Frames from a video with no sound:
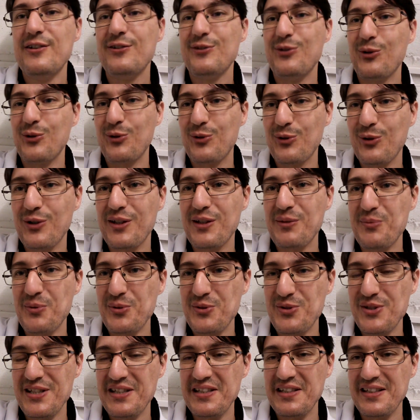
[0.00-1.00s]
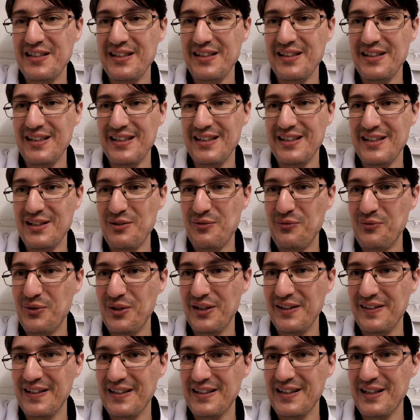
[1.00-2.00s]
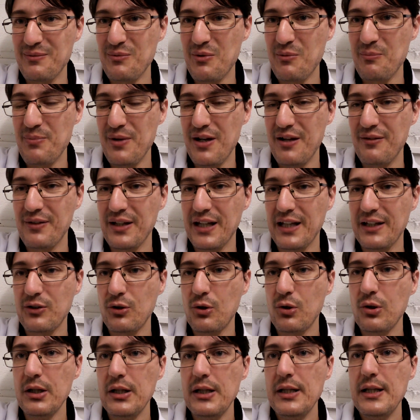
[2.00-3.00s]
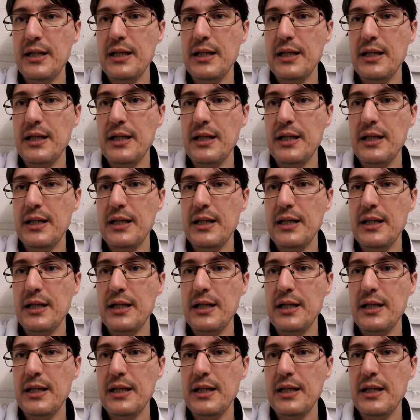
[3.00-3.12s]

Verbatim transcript: Donc, ceux qui m'ont dit qu'il ne le ferait certainement pas avaient raison.